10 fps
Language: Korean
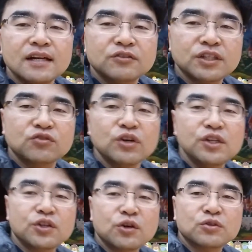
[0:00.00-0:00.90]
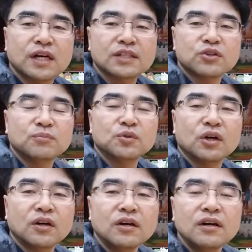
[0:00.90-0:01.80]
우리 9월 2교구가 좀
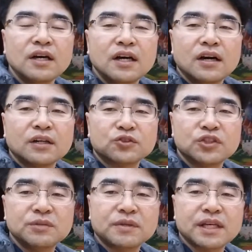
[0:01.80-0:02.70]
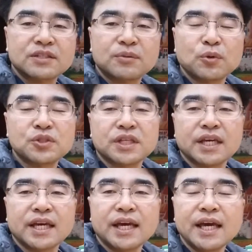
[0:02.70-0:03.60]
더 주님께서
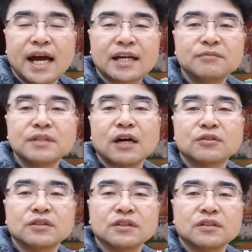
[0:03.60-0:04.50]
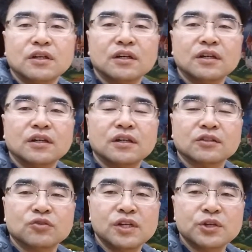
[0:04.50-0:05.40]
보시기에 아름다운
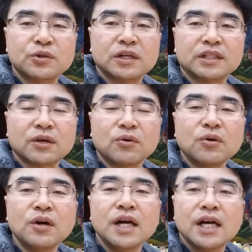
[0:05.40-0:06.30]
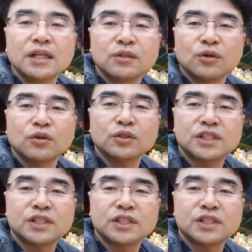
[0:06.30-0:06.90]
골리교가 되고 또